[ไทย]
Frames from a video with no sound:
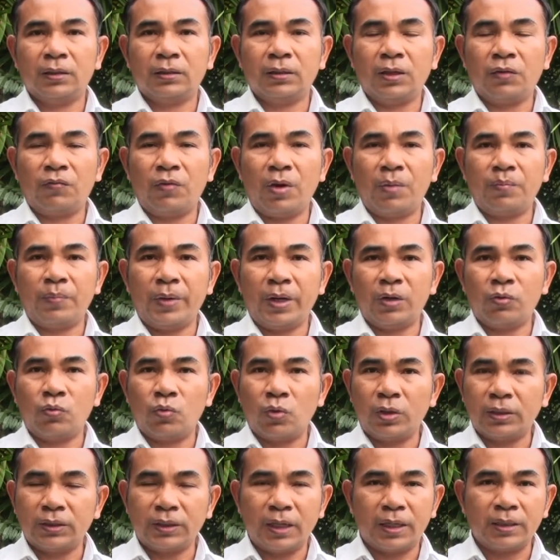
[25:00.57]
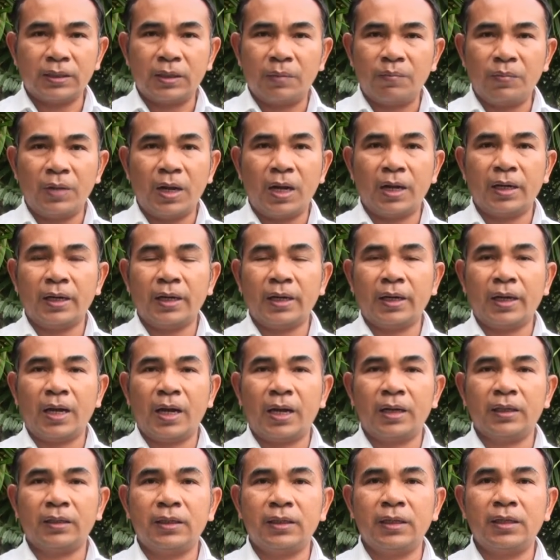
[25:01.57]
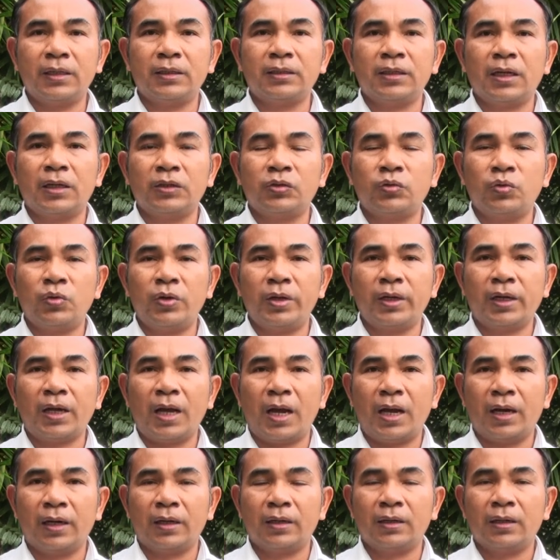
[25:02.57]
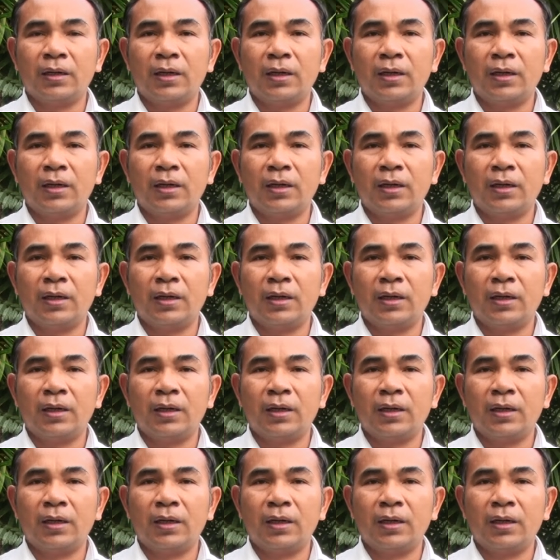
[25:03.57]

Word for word: ถือว่าเป็นหัวใจสำคัญในกาที่จะช่วยกัน